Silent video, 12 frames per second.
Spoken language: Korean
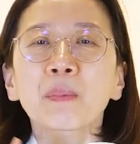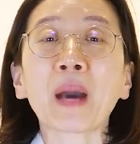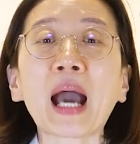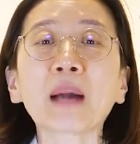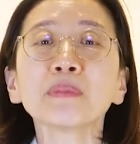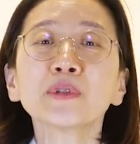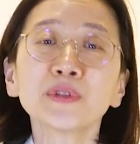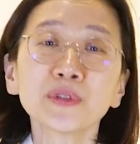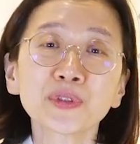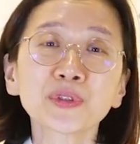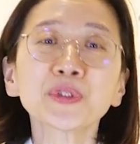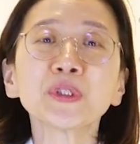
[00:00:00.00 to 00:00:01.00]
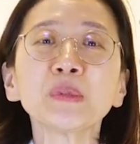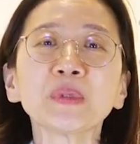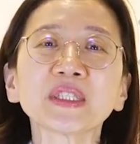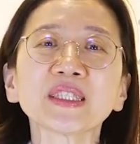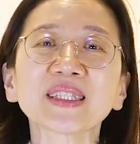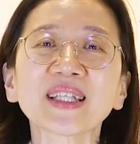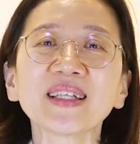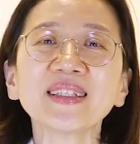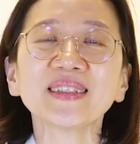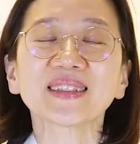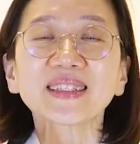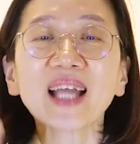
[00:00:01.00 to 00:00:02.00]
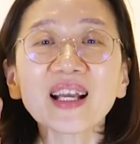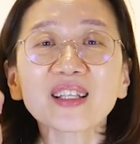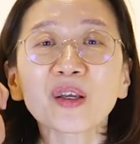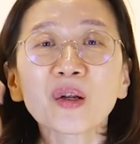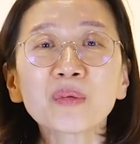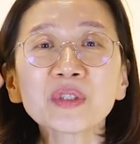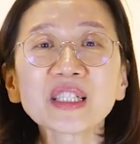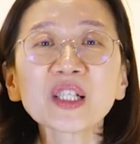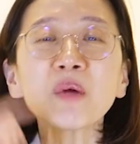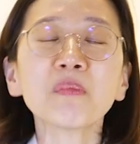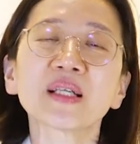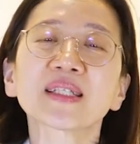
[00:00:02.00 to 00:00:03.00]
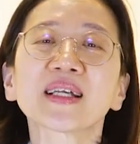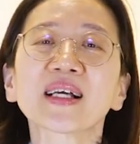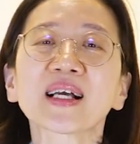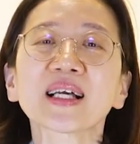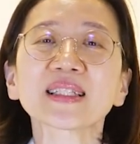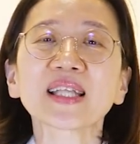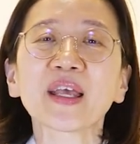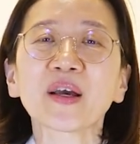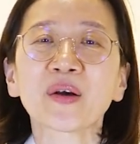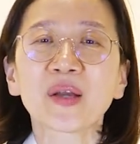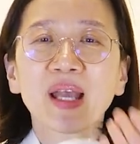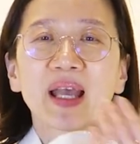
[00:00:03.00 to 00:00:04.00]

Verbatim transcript: 밥으로 술을 빚을 때는 딱 여러분 이것만 생각하세요.